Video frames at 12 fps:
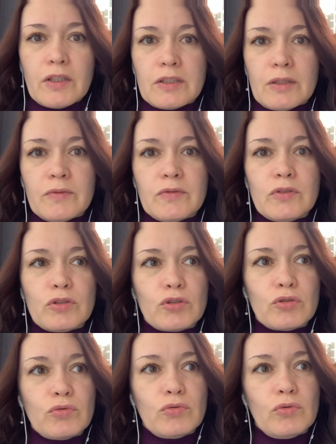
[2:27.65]
Я там
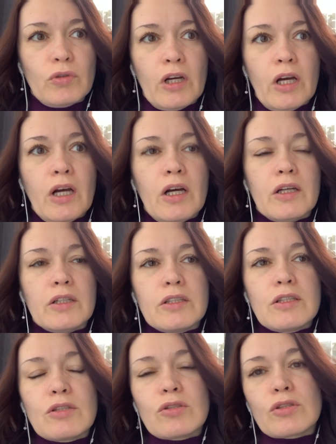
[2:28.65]
вяжу
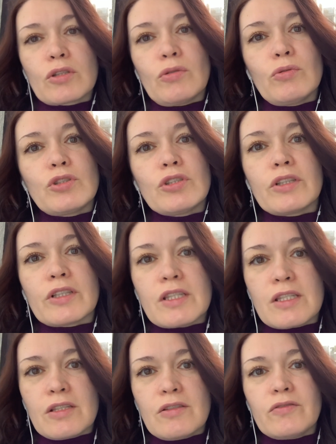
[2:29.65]
из очень
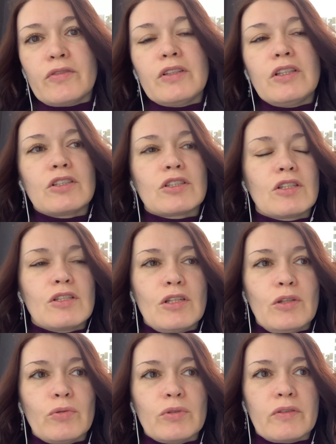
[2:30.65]
красивого
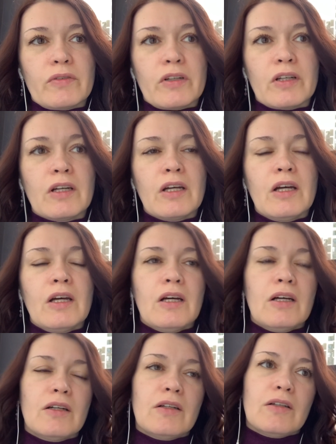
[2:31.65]
нежно-зеленого
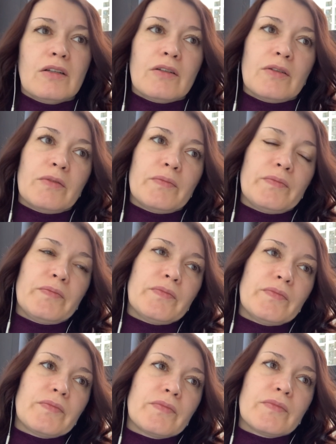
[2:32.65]
эм,
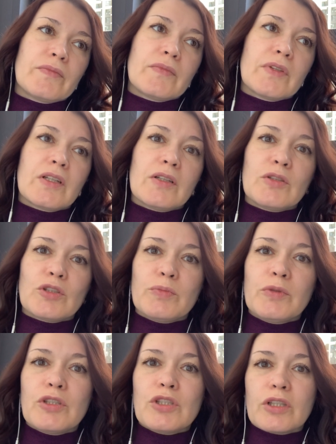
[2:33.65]

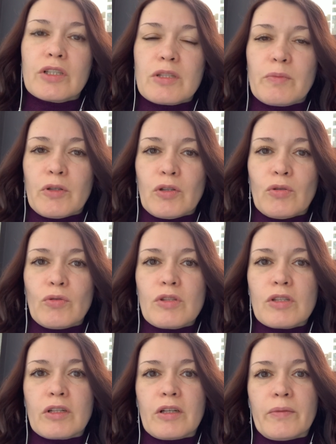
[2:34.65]
кашемирчика с
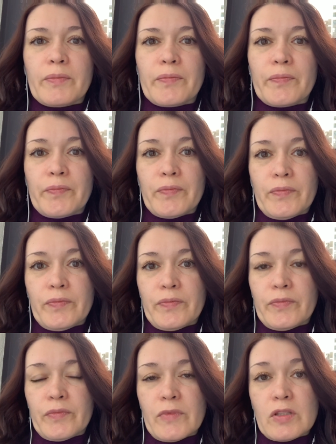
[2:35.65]
мериносиком
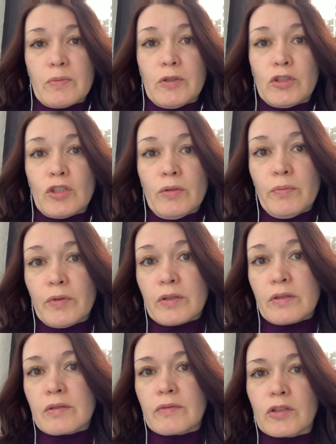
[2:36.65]
себе
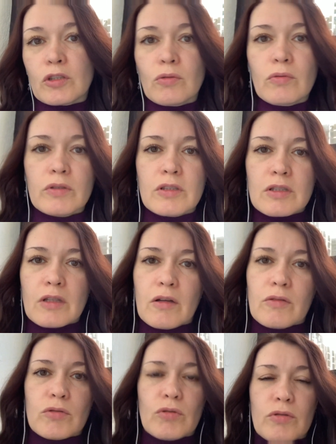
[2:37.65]
джемпер, свитерок, не
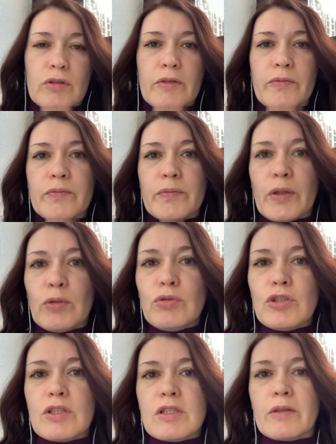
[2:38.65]
знаю, кто это
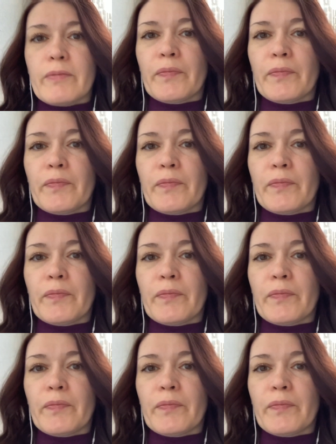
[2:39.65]
получится.